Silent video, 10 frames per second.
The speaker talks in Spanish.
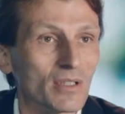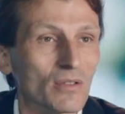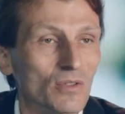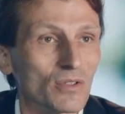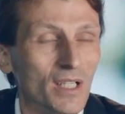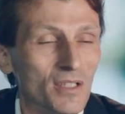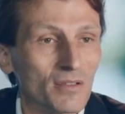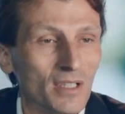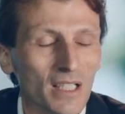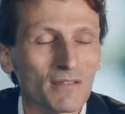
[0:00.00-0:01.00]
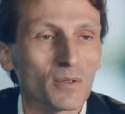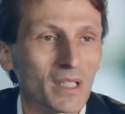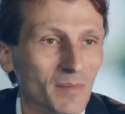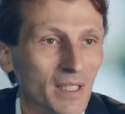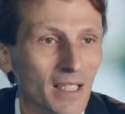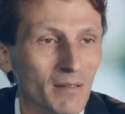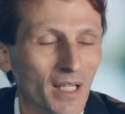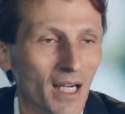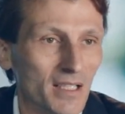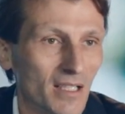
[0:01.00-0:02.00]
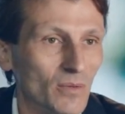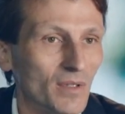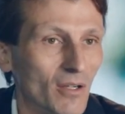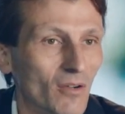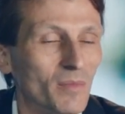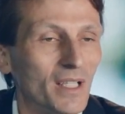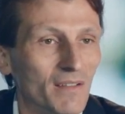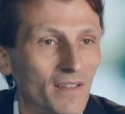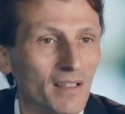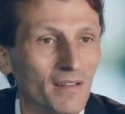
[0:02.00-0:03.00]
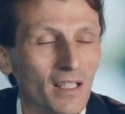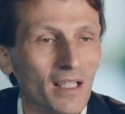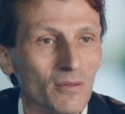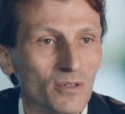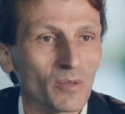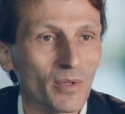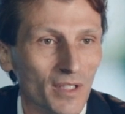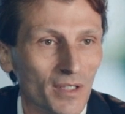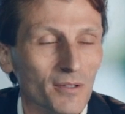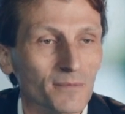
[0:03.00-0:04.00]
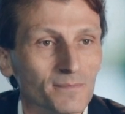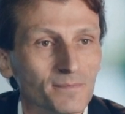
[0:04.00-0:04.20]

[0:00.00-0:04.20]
o incluso años, que es fundamental para la salud económica y financiera de vuestro proyecto.